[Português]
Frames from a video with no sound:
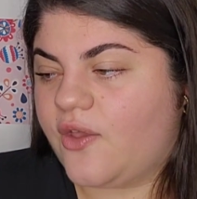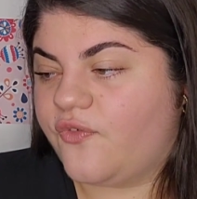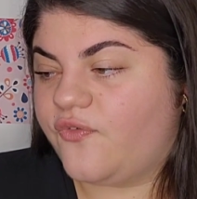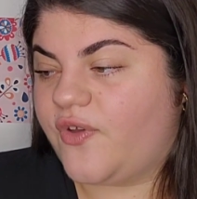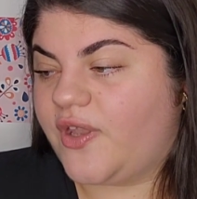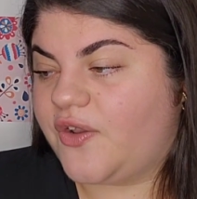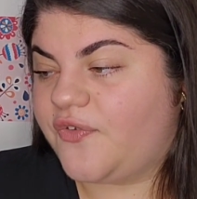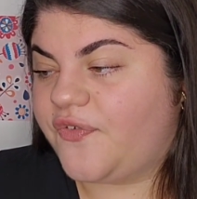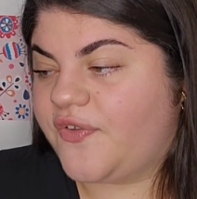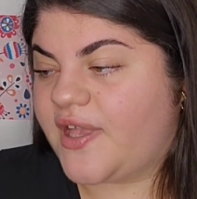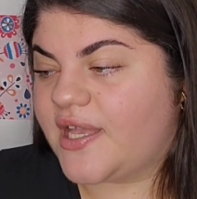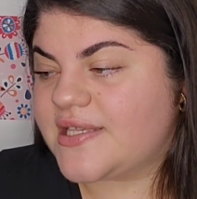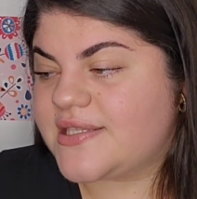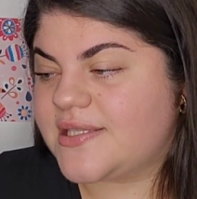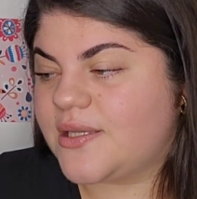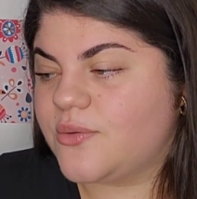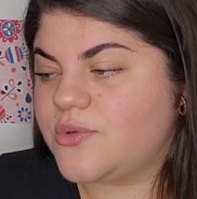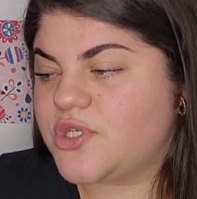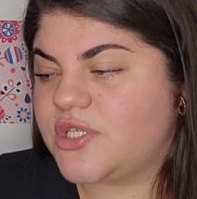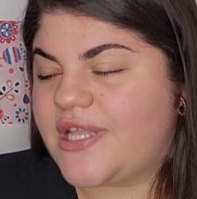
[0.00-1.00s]

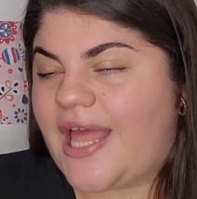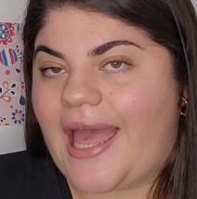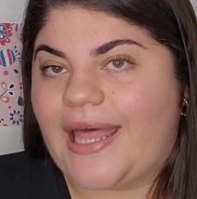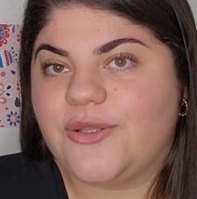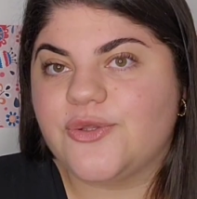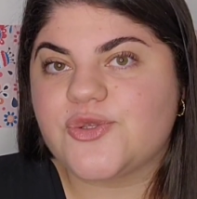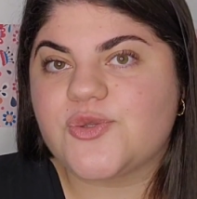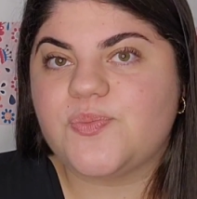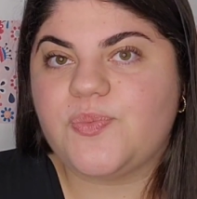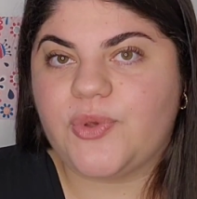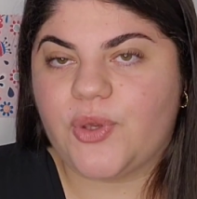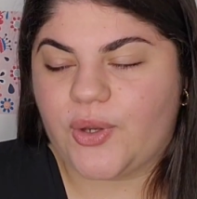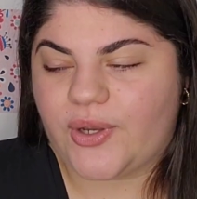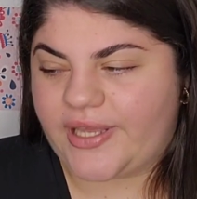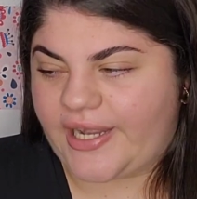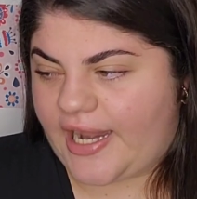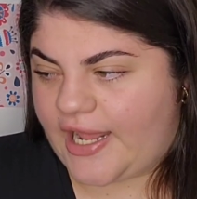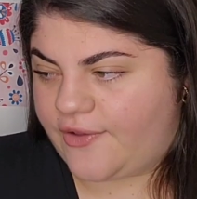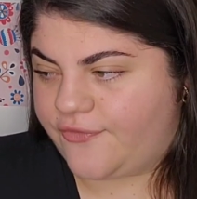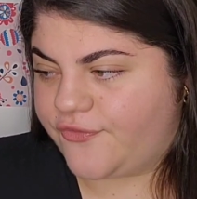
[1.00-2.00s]
verificação de dados
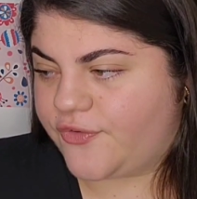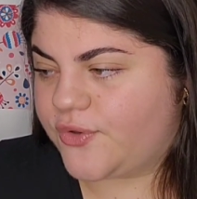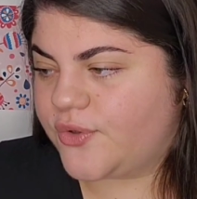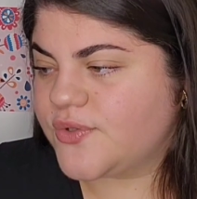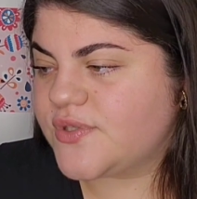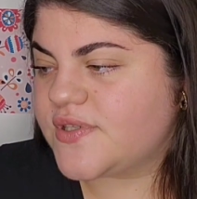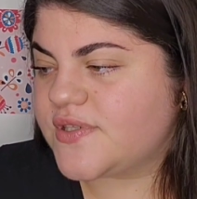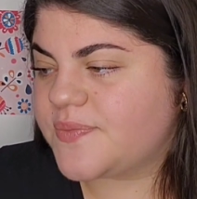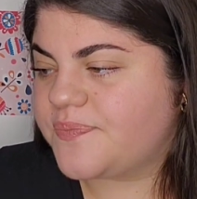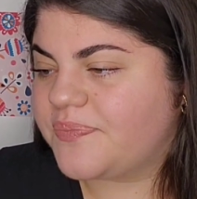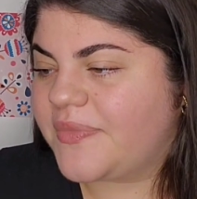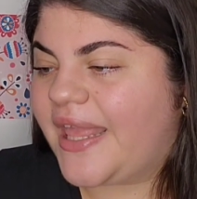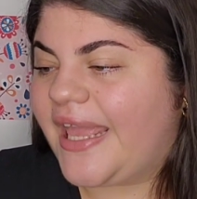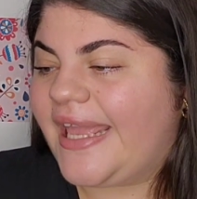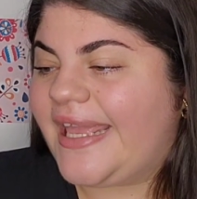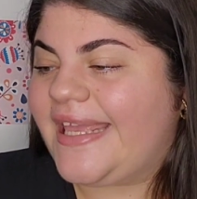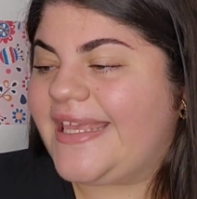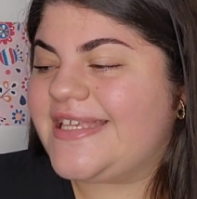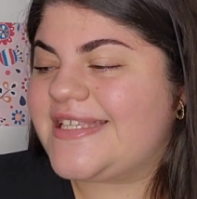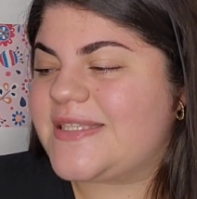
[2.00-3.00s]
biográficos,
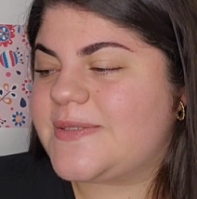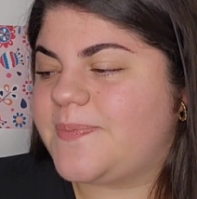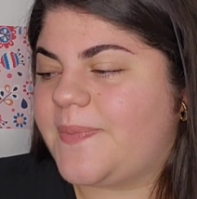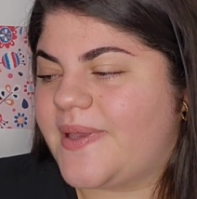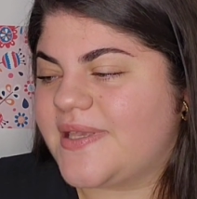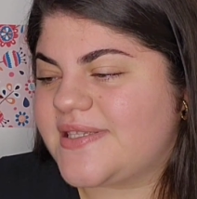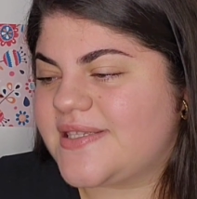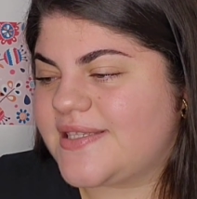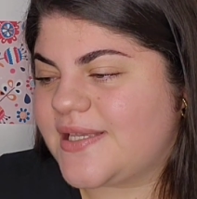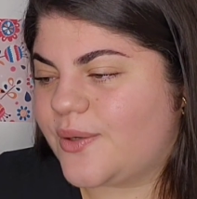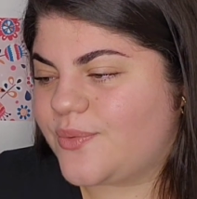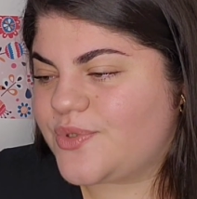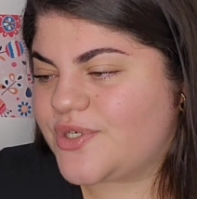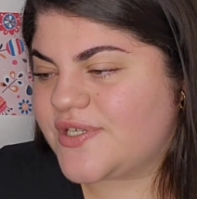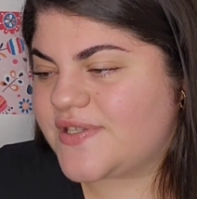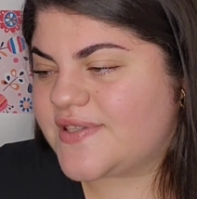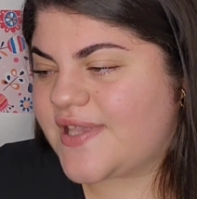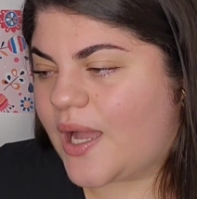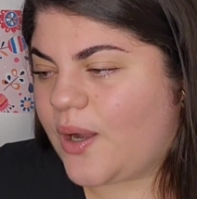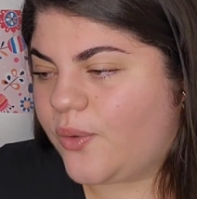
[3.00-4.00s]
inspeção
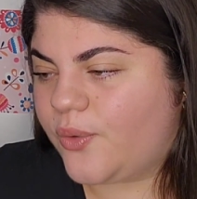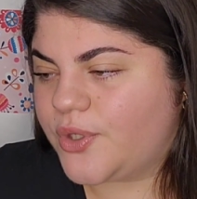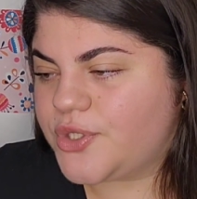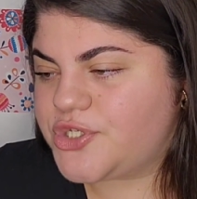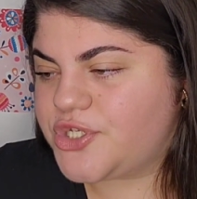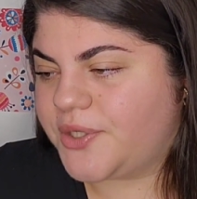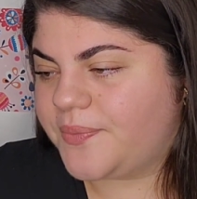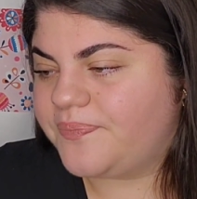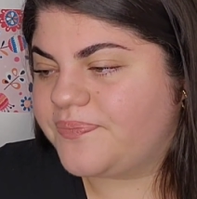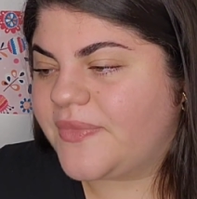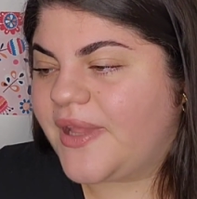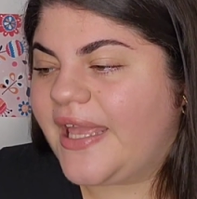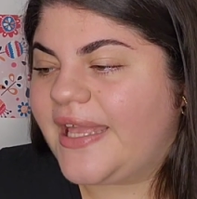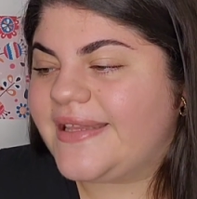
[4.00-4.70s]
de saúde,